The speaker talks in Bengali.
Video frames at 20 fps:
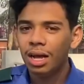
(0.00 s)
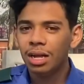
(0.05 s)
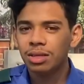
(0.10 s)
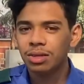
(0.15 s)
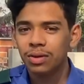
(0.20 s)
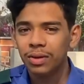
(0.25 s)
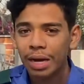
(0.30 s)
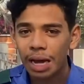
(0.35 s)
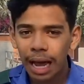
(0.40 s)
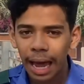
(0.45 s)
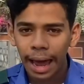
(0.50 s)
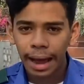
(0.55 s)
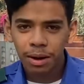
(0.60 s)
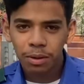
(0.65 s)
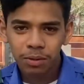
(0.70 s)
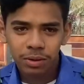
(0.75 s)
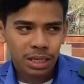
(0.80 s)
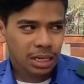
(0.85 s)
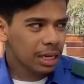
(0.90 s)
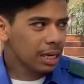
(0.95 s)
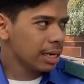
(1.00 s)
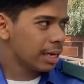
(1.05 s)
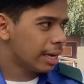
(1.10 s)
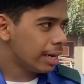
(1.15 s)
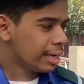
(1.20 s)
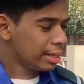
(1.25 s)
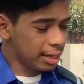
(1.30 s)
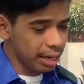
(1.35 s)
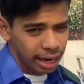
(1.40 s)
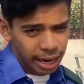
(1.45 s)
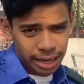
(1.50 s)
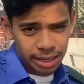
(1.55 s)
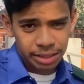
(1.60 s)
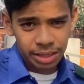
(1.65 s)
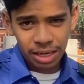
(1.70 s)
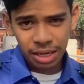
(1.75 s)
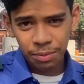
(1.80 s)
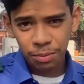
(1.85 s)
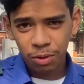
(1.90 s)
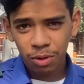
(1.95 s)
সো এখন যে গেট দিয়ে
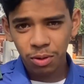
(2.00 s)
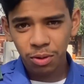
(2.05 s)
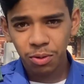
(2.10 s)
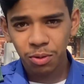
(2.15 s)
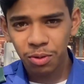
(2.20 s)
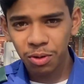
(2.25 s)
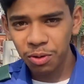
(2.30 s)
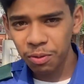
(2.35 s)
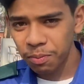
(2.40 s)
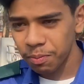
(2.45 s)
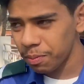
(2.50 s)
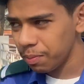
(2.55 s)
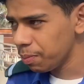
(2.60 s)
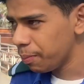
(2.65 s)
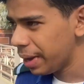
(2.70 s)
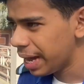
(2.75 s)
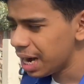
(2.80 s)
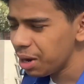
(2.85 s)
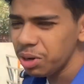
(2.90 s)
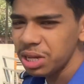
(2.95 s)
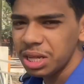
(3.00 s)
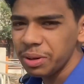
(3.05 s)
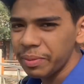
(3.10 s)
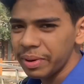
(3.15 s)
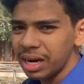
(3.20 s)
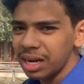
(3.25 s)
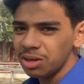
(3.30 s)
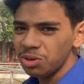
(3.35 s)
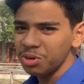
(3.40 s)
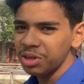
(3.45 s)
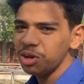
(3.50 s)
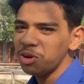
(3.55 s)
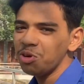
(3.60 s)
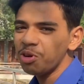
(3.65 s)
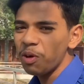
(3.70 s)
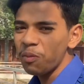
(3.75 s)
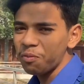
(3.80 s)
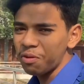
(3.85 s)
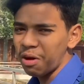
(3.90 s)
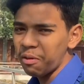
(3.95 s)
এন্ট্রি নিব কোনো প্যারা হইতে পারে যদি
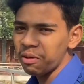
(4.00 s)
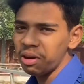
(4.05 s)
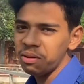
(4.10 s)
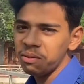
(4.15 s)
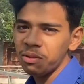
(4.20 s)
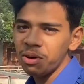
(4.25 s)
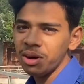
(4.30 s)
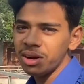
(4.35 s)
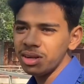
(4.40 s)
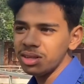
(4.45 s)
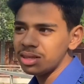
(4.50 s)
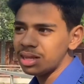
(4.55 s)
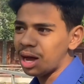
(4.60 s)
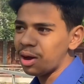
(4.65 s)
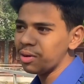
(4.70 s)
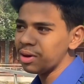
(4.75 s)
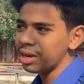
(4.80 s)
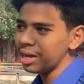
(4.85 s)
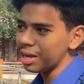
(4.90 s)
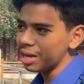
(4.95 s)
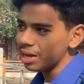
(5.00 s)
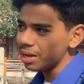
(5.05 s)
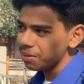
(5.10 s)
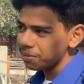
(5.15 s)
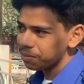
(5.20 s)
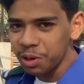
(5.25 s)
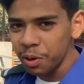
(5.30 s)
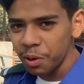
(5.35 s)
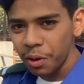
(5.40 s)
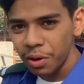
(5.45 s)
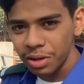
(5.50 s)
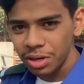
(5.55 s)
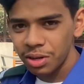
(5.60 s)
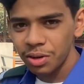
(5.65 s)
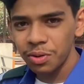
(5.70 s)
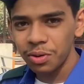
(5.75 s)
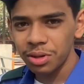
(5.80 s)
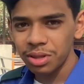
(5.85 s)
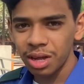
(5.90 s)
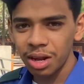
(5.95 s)
কোনো প্রবলেম হয় তাহলে ভিডিও
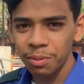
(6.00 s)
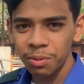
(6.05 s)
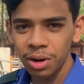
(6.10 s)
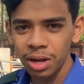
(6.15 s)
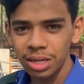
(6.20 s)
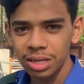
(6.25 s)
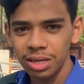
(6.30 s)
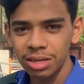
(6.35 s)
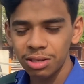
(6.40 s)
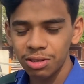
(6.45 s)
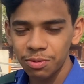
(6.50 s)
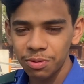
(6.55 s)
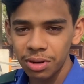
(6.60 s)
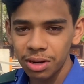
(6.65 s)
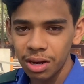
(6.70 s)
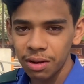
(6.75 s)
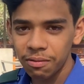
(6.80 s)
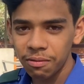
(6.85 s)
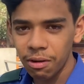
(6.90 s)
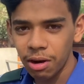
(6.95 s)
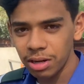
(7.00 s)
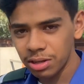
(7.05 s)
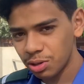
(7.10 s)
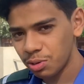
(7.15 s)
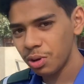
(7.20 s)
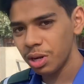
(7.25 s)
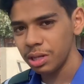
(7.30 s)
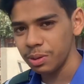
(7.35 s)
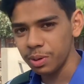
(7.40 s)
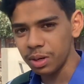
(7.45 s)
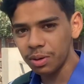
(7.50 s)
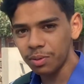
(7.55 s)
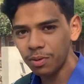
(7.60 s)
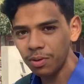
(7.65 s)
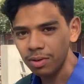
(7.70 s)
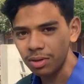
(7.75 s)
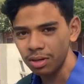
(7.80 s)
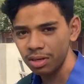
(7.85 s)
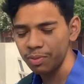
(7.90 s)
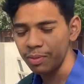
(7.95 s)
কন্টিনিউ করতে পারবো না জাস্ট তোমাদেরকে ভয়েস শোনাইতে পারবো
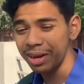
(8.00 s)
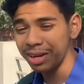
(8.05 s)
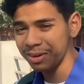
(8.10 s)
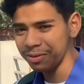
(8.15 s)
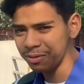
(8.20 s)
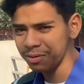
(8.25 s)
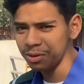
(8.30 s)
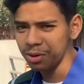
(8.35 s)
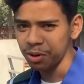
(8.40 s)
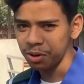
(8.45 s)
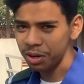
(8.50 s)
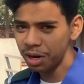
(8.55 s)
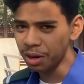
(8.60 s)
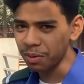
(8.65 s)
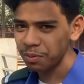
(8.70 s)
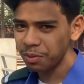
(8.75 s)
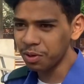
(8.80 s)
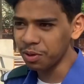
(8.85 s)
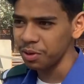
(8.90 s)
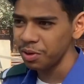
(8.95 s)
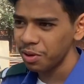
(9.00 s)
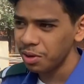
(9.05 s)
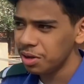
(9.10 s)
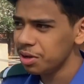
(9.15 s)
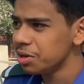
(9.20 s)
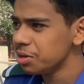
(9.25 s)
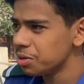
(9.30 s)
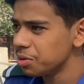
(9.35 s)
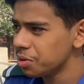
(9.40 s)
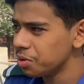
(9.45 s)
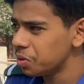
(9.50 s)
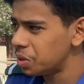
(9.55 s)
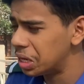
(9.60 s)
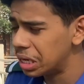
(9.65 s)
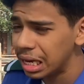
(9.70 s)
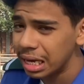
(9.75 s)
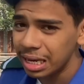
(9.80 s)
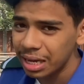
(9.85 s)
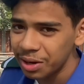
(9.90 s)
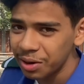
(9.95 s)
জাস্ট মাইক্রোফোনটা অন রাখবো সো
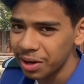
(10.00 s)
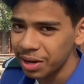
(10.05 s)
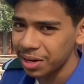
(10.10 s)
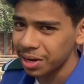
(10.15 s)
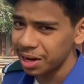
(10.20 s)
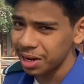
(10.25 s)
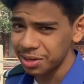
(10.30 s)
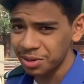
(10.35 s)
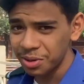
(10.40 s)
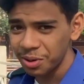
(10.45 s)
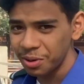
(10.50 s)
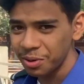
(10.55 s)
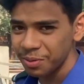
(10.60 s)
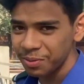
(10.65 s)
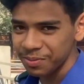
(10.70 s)
দেখি কি হয় লেটস গো